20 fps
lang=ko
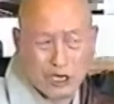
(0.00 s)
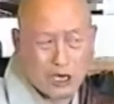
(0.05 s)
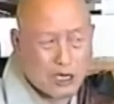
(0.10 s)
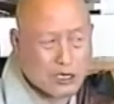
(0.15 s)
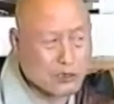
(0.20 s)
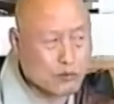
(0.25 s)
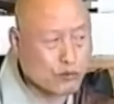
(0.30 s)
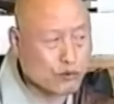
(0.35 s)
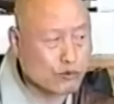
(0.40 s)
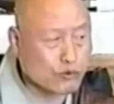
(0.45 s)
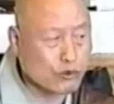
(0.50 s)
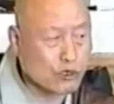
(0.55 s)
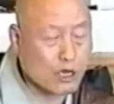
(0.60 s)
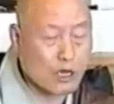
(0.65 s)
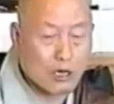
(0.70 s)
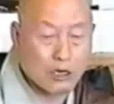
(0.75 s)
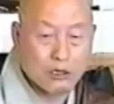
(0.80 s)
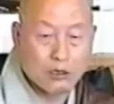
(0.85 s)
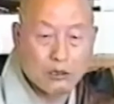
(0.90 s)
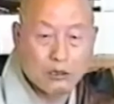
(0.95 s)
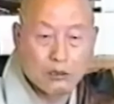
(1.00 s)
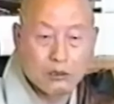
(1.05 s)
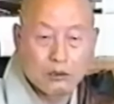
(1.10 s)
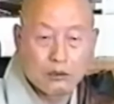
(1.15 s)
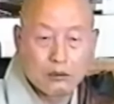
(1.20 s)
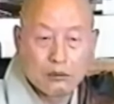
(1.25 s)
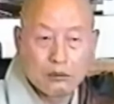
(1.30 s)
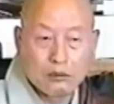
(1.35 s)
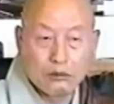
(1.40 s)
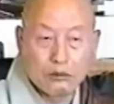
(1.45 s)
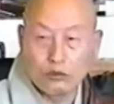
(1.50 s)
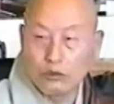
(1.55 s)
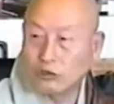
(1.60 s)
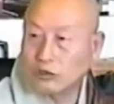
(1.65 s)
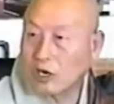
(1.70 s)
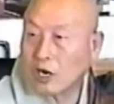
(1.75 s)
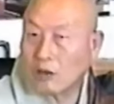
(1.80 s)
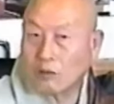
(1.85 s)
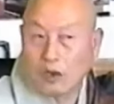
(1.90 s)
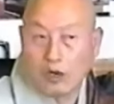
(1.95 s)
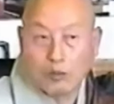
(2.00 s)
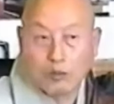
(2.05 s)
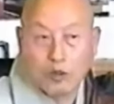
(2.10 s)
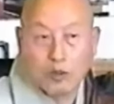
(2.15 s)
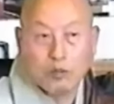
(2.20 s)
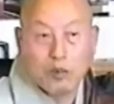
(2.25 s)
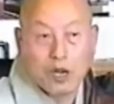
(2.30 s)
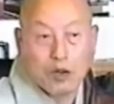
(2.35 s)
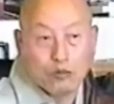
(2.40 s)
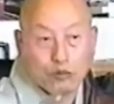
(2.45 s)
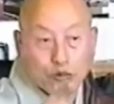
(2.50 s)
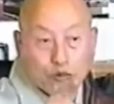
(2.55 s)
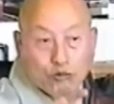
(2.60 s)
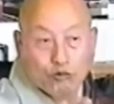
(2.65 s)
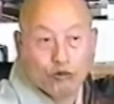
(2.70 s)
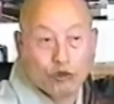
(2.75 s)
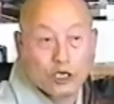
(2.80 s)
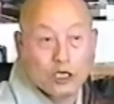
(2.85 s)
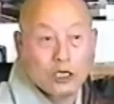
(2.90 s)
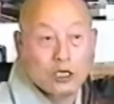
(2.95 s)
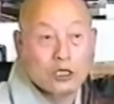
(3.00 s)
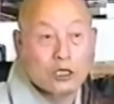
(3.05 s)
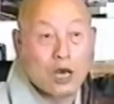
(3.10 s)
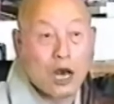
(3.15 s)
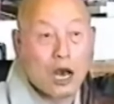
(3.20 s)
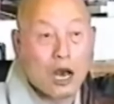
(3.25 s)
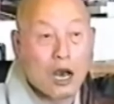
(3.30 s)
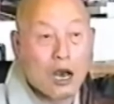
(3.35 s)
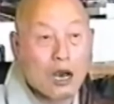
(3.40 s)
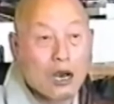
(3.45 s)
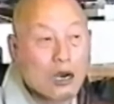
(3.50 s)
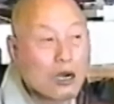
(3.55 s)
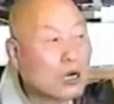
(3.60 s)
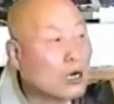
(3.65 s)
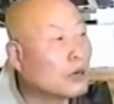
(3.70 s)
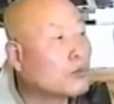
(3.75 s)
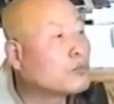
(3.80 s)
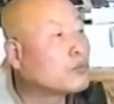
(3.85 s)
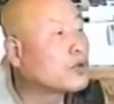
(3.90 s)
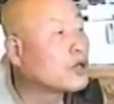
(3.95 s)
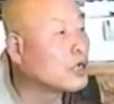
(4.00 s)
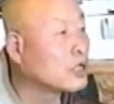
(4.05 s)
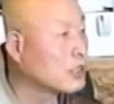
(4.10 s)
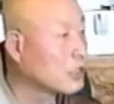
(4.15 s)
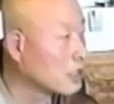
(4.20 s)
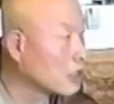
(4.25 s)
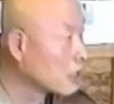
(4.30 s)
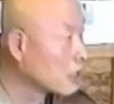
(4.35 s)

때까지 보통가 그 여자가 바로 피빨먹는 귀신이다. 어표